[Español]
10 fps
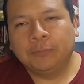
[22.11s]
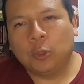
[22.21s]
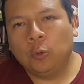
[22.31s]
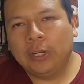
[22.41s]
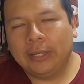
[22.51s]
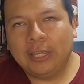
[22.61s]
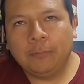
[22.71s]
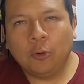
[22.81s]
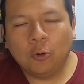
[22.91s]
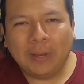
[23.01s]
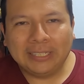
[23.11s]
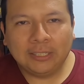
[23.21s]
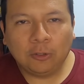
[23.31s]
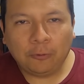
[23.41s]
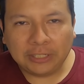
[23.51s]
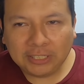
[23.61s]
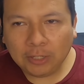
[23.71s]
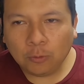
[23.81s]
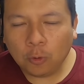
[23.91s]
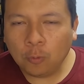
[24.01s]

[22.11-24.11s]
con un equipo bastante ofensivo,